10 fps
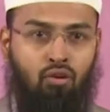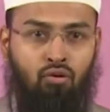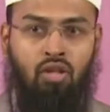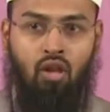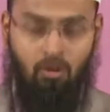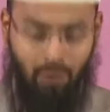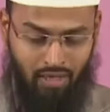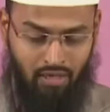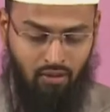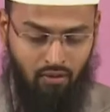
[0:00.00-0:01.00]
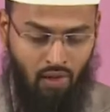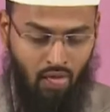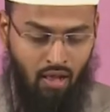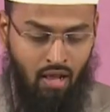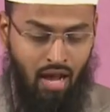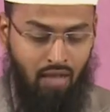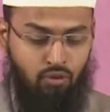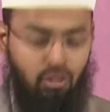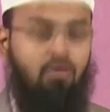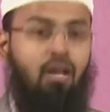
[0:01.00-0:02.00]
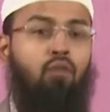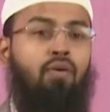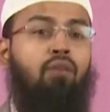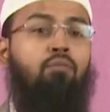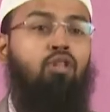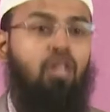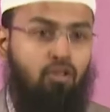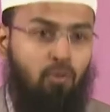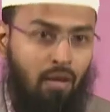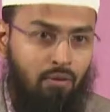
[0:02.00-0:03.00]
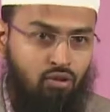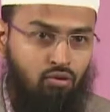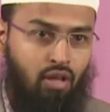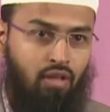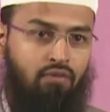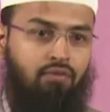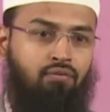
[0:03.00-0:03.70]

दुनिया और मैं कहता हूँ आज मुसलमानों में एक बुत है जो बड़ा मशहूर है